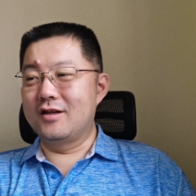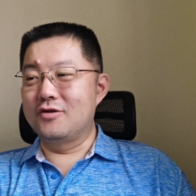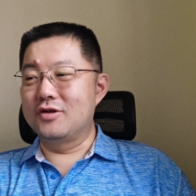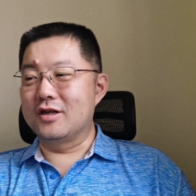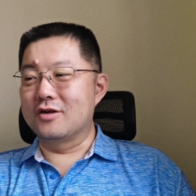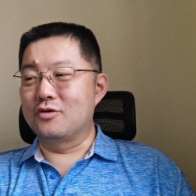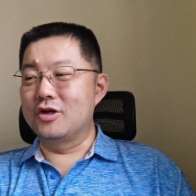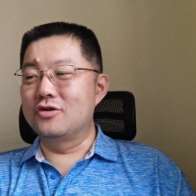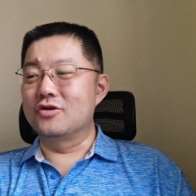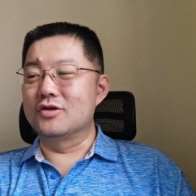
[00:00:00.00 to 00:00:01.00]
那你说你个
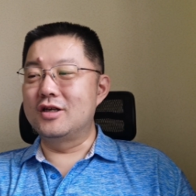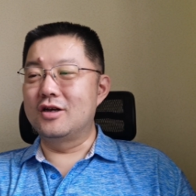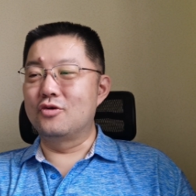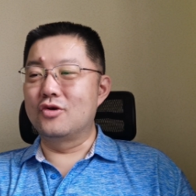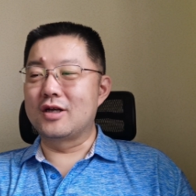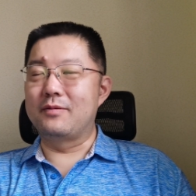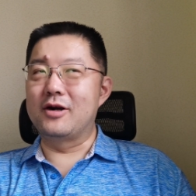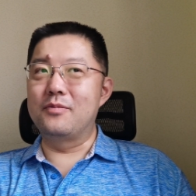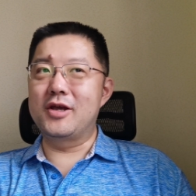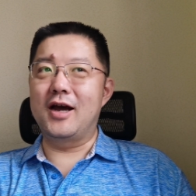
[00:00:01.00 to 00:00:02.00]
回收手机的，如果再被
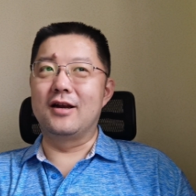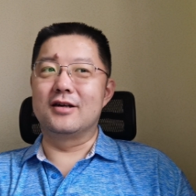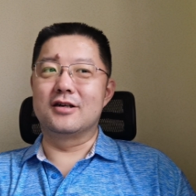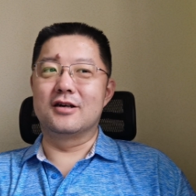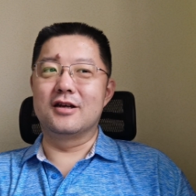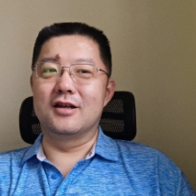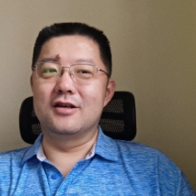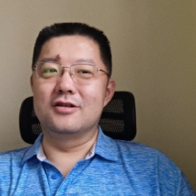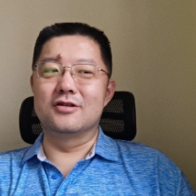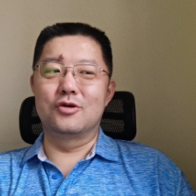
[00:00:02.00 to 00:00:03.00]
人骗了，这事儿你肯
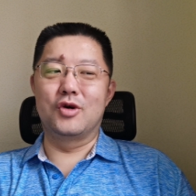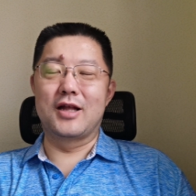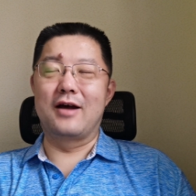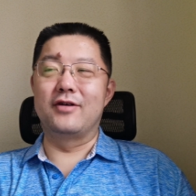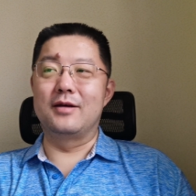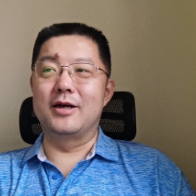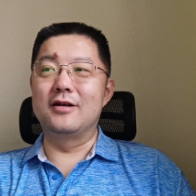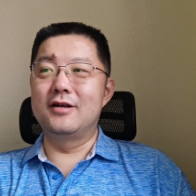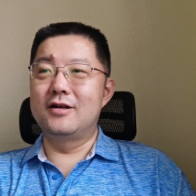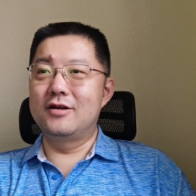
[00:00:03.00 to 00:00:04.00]
定就亏大发了嘛，
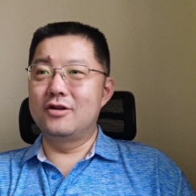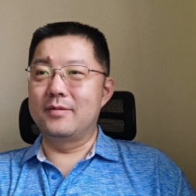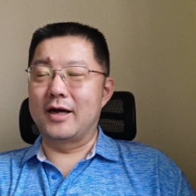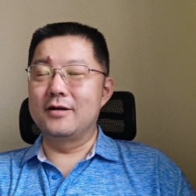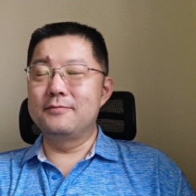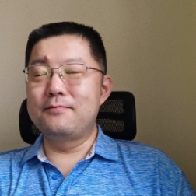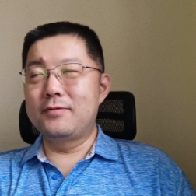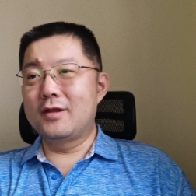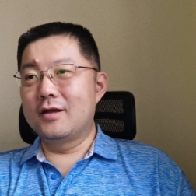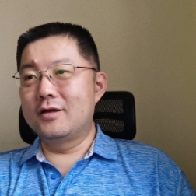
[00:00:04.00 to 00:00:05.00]
对吧？
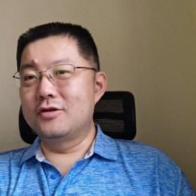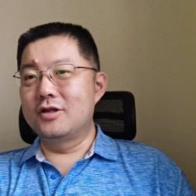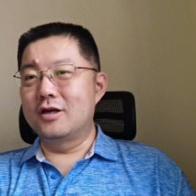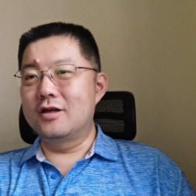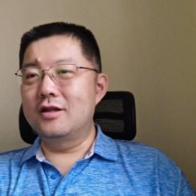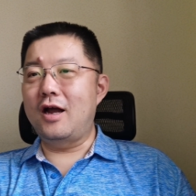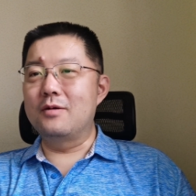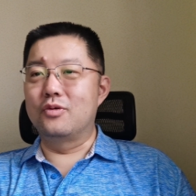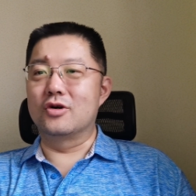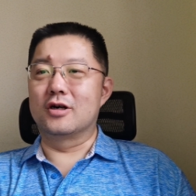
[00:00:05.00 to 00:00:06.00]
所以他就跟
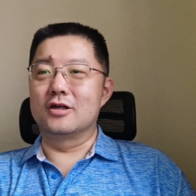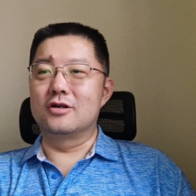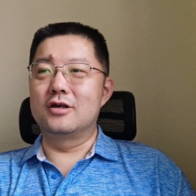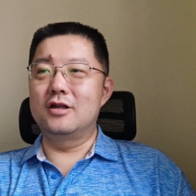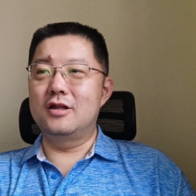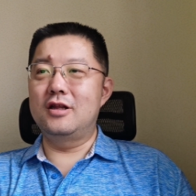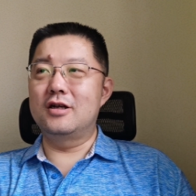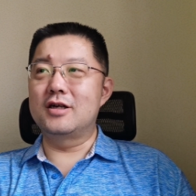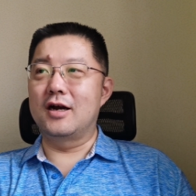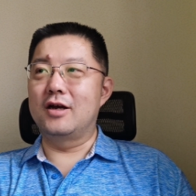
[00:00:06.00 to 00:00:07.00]
当铺似的，就是你你
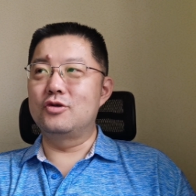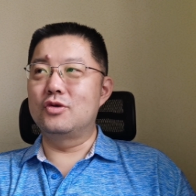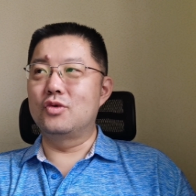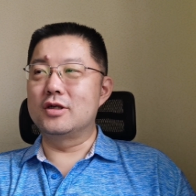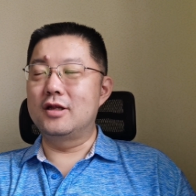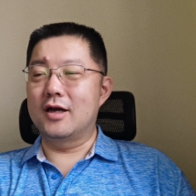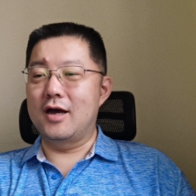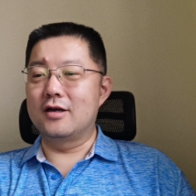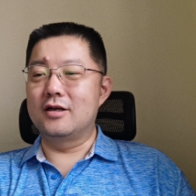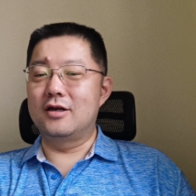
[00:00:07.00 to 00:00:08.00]
得上来说，我先得
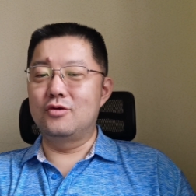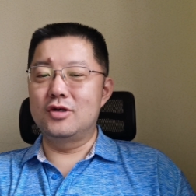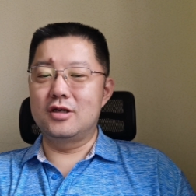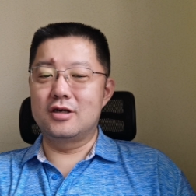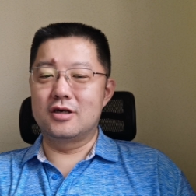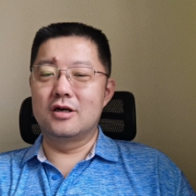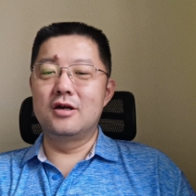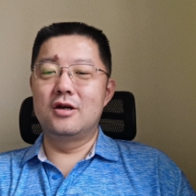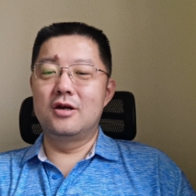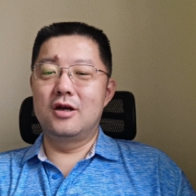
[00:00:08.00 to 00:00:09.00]
看看你这东西
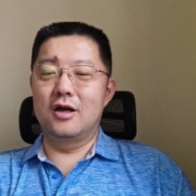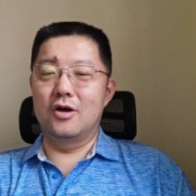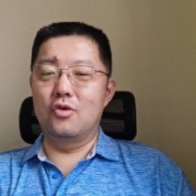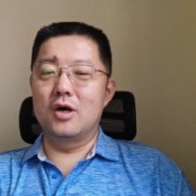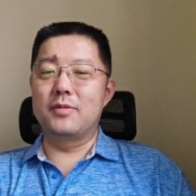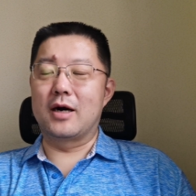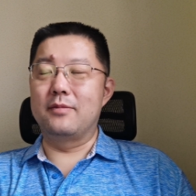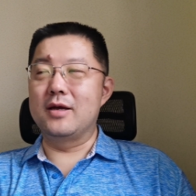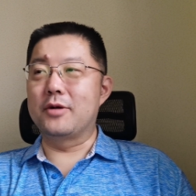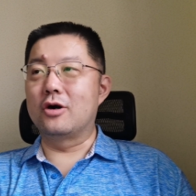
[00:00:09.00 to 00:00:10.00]
是呃光
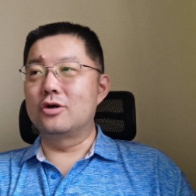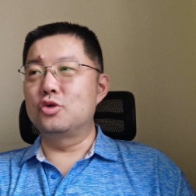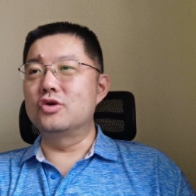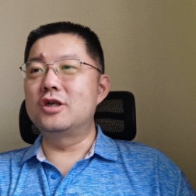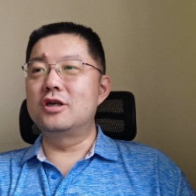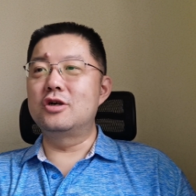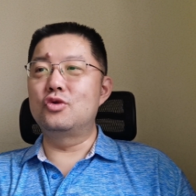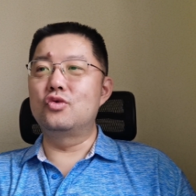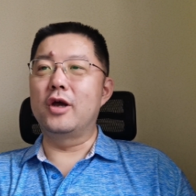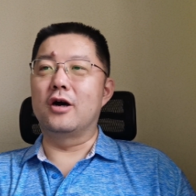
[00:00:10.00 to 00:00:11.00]
板没毛虫吃
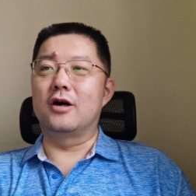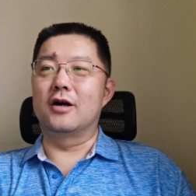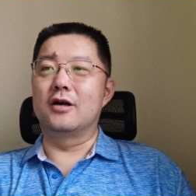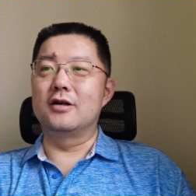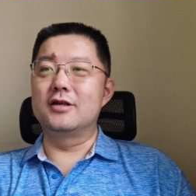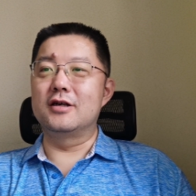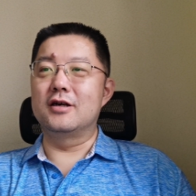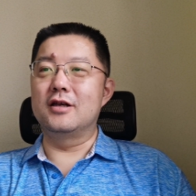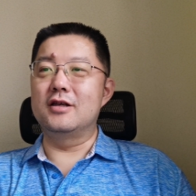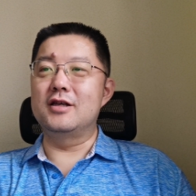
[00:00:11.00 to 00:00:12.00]
鼠咬，然后这
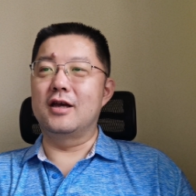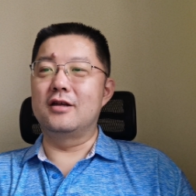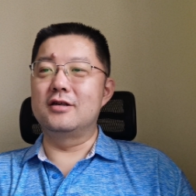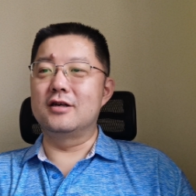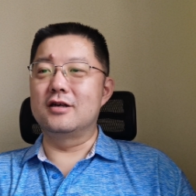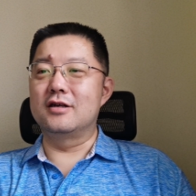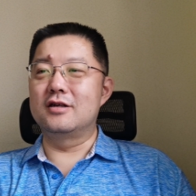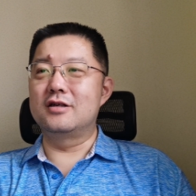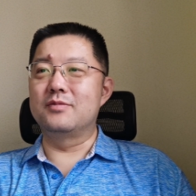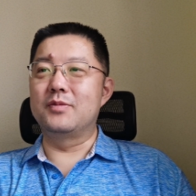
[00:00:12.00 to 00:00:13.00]
个一件这
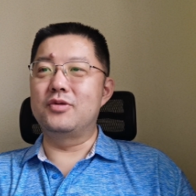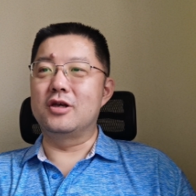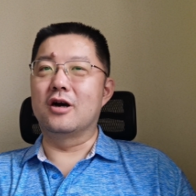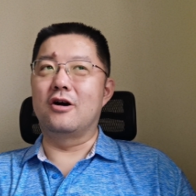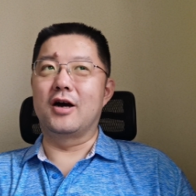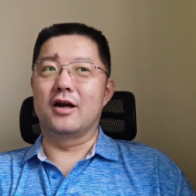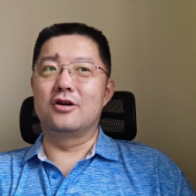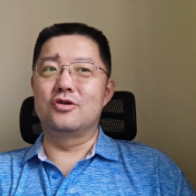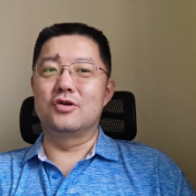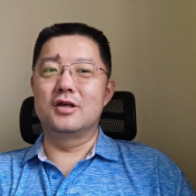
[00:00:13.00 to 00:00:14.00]
个什么皮袄，还
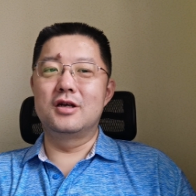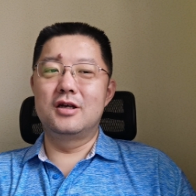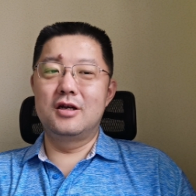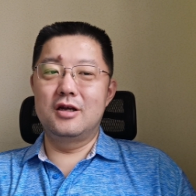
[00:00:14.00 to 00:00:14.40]
是说